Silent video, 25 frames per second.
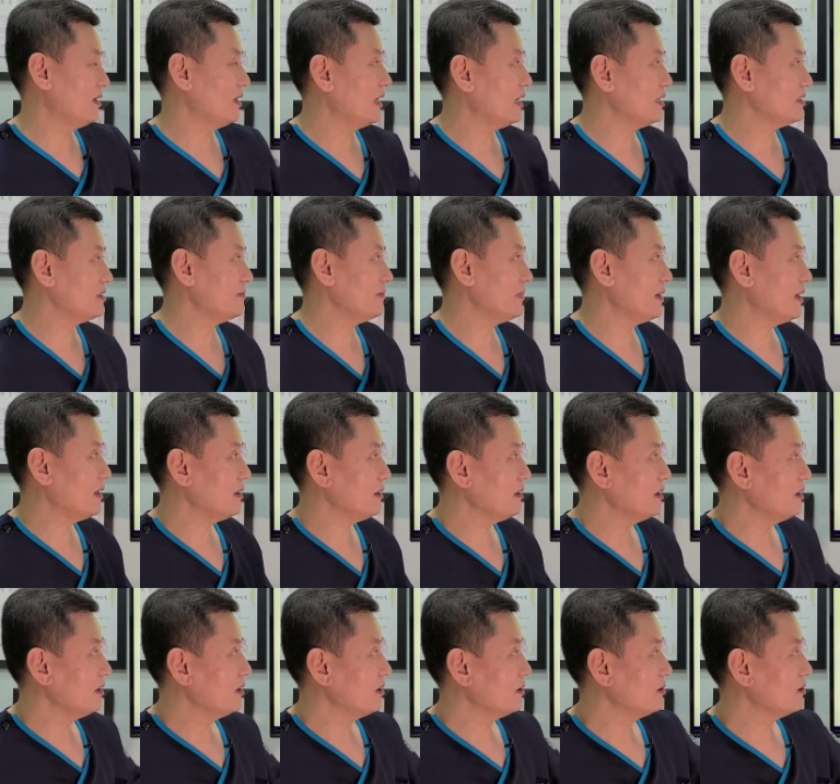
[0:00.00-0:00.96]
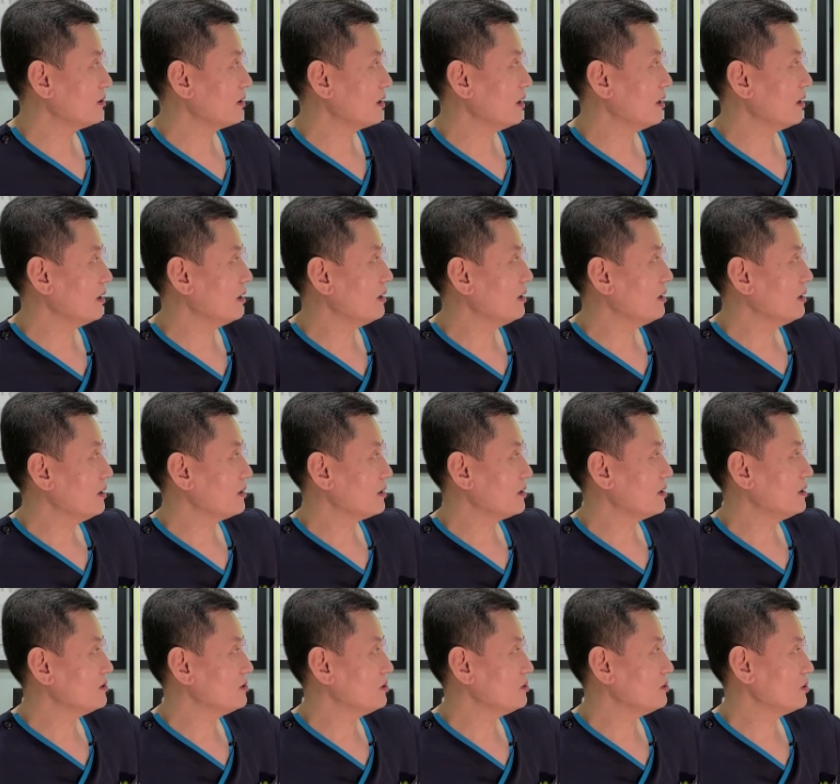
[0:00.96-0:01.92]
하지만 이렇게
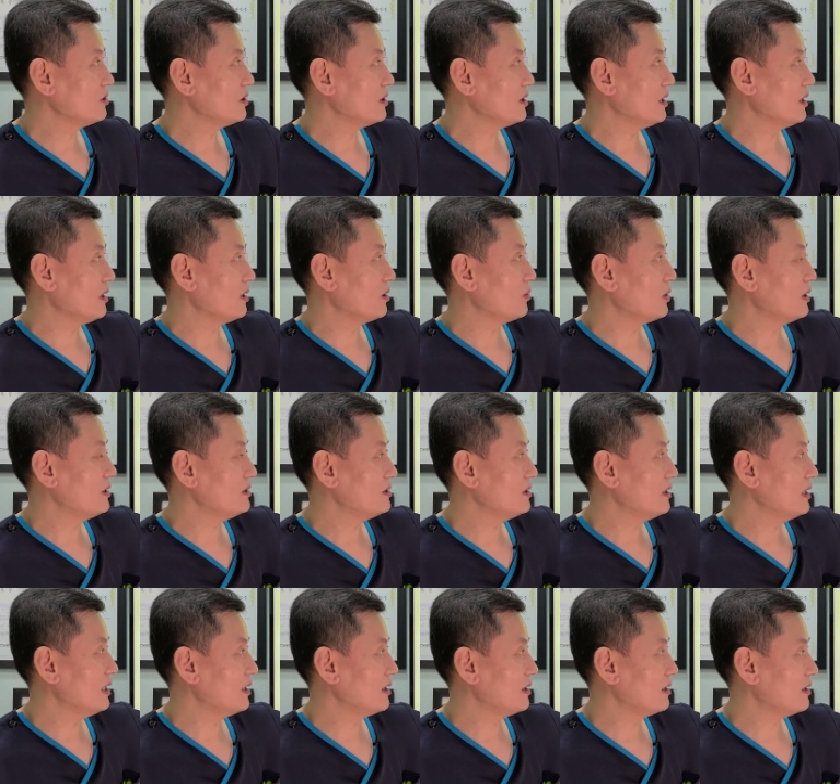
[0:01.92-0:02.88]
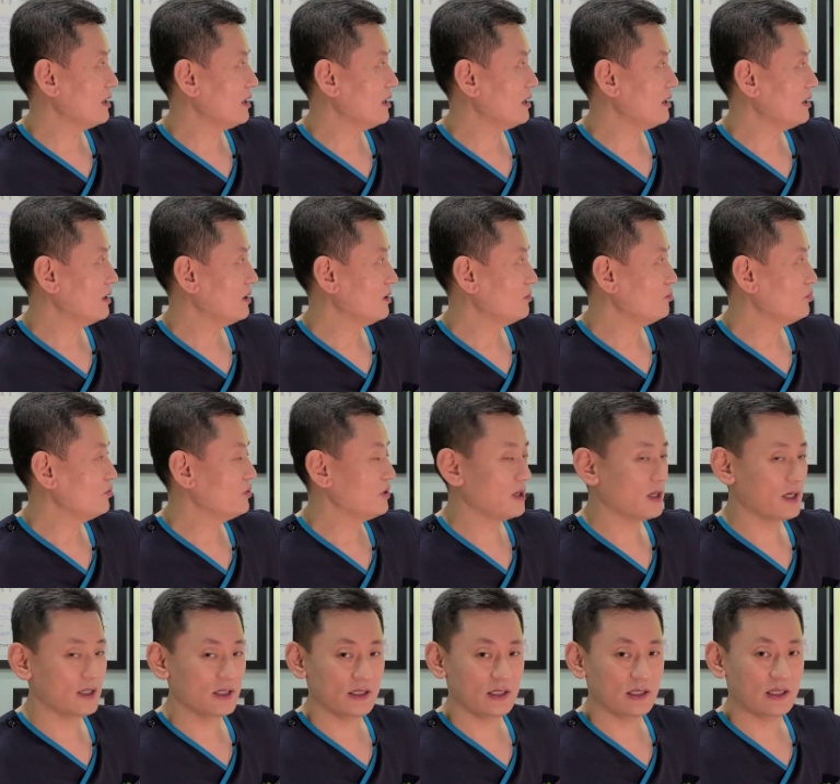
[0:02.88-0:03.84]
결절종이랑 관절낭이랑
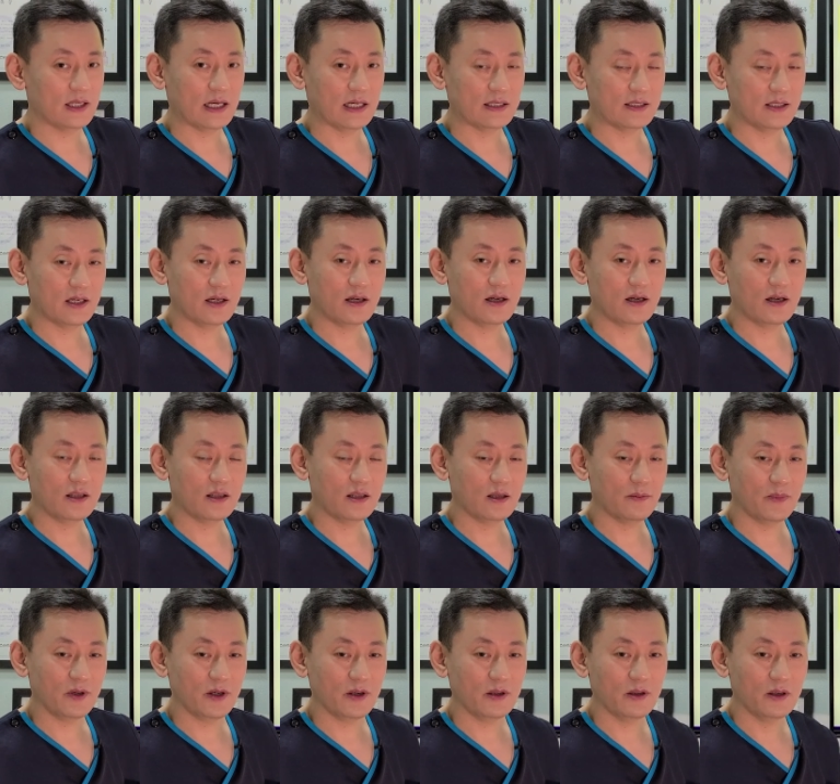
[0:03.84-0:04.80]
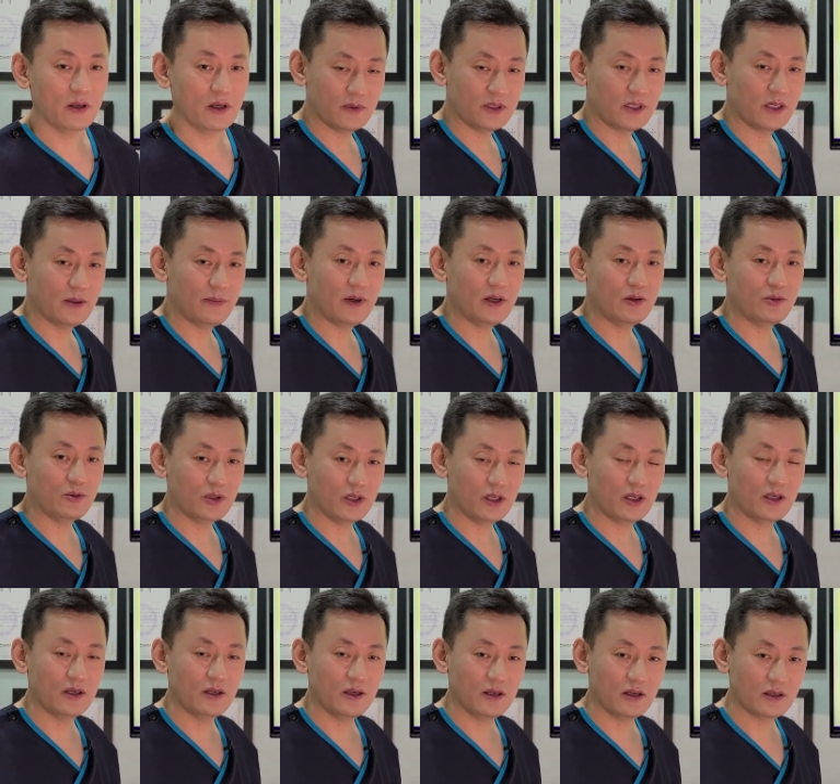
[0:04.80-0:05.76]
뿌리까지 다 제거를 한다면 재발률이
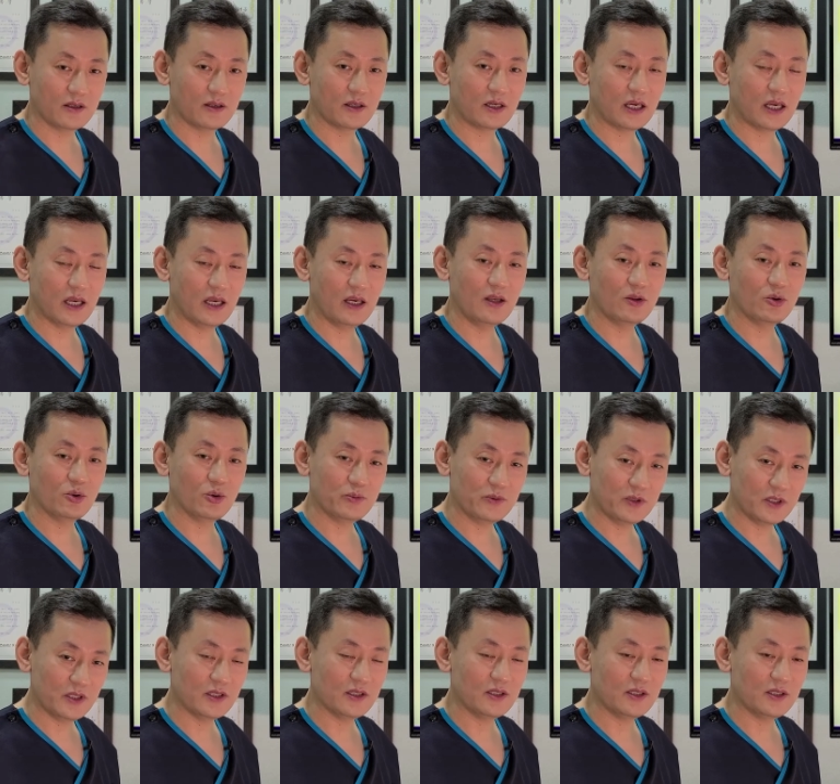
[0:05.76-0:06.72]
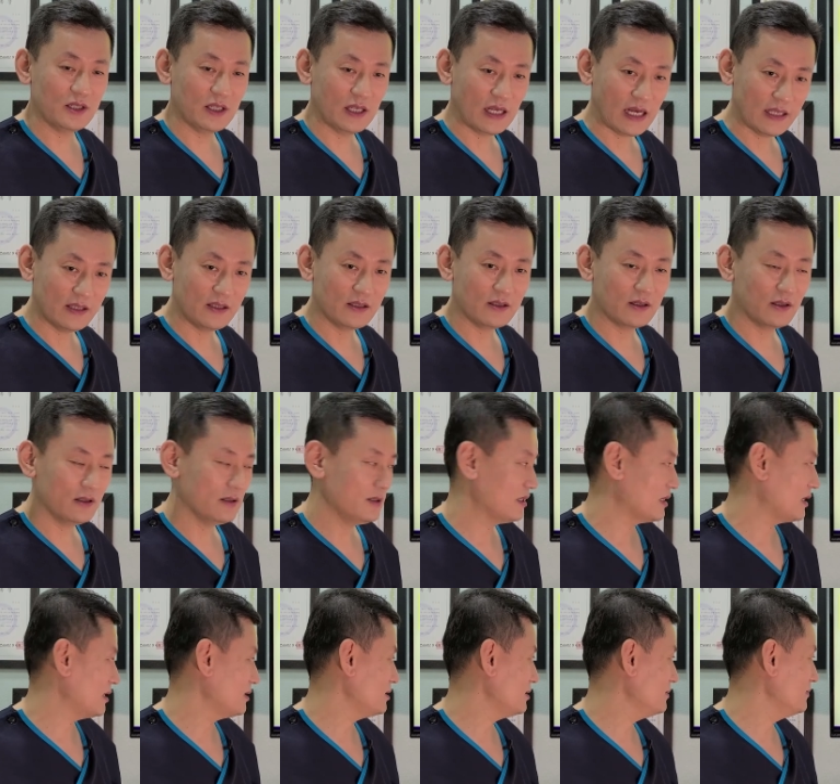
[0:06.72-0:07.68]
그렇게 높지는 않은 것
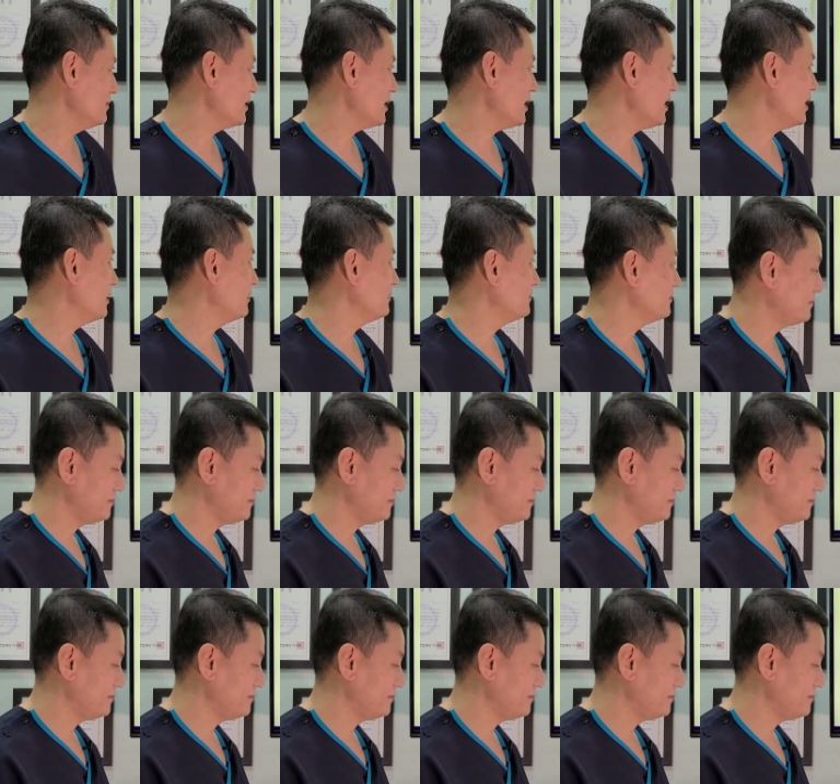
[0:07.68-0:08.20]
같습니다.